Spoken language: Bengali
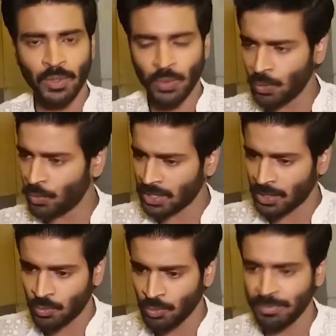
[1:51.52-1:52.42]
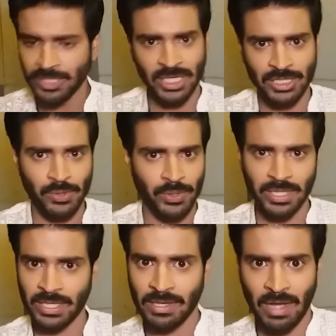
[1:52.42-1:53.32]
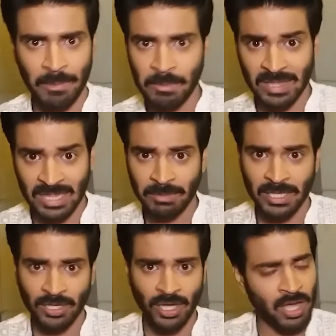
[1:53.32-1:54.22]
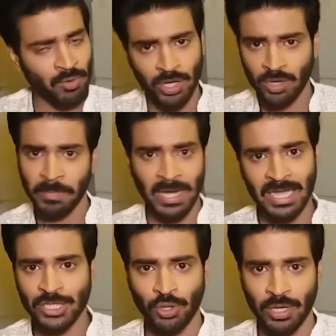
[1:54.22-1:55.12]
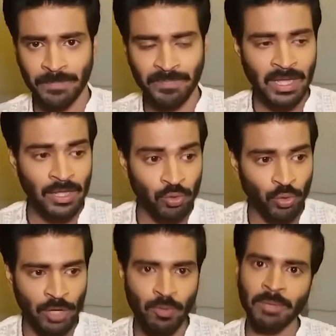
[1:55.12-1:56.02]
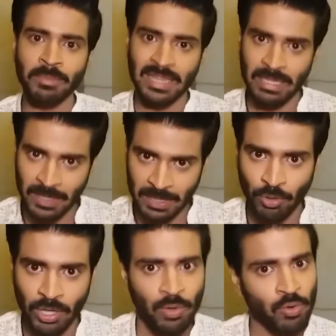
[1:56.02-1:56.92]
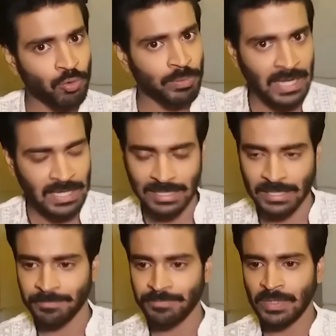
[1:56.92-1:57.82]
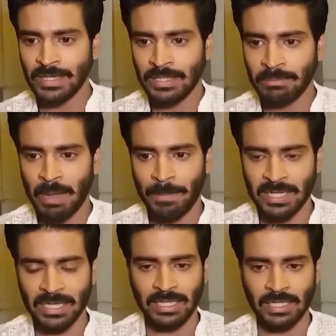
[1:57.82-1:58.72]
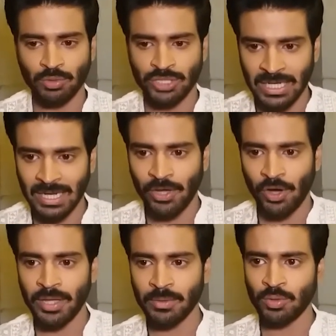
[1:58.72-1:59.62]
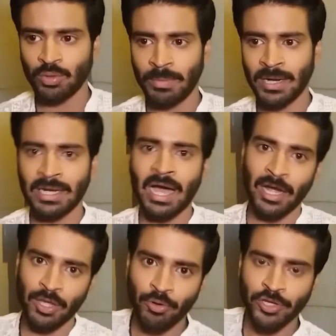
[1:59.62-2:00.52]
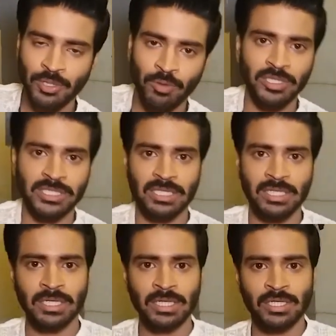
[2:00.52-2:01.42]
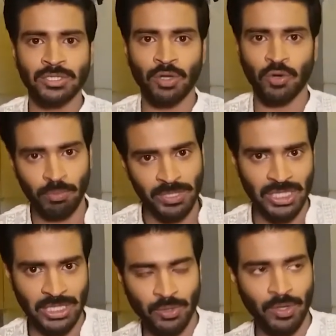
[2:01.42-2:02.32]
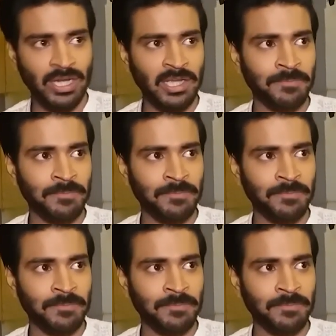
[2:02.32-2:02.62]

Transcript: ও ওটা খুব বিশ্বাস করে কি আমি মিথ্যেবাদী না আর ওটা মেনেই চলে তো কেউ কে মিথ্যেবাদী বললে ও খুব রেগে যায় ব্যাপারটা নিয়ে তো সেটাই হয় তো এবার এটা আগেও হয়েছে গৌরীর সাথে যখন ও বিশ্বাস করেনি